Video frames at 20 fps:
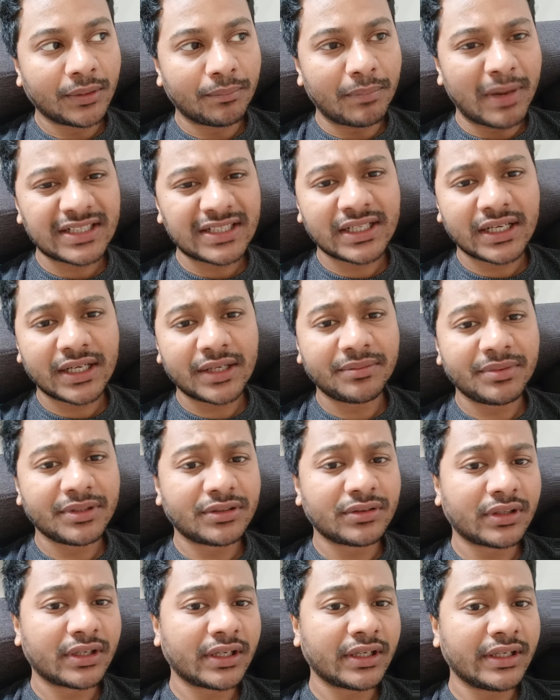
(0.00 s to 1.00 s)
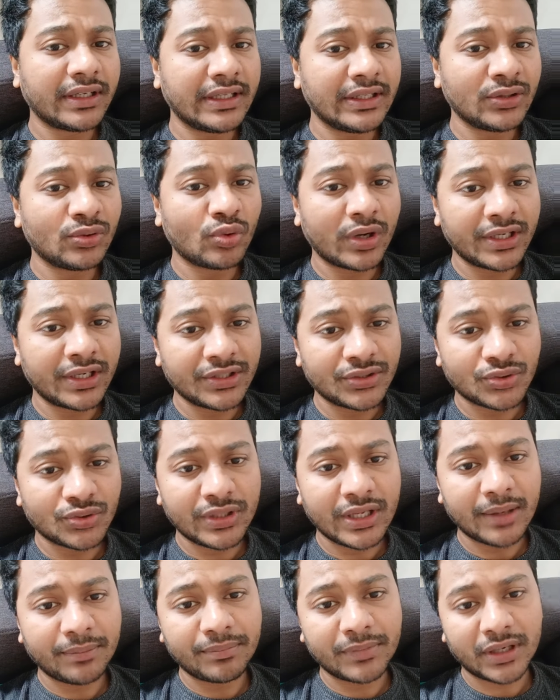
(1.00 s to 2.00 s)
ভাষার ভিতরে হিন্দুয়ানি যদি
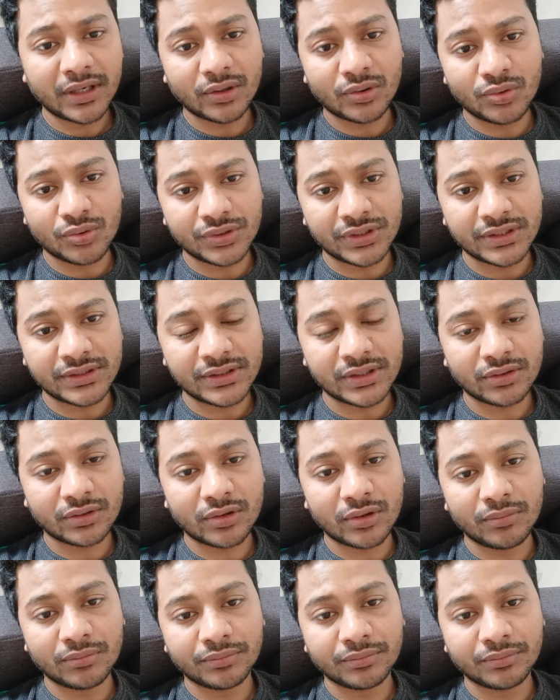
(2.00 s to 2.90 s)
আপনারা খুঁজেন যেরকম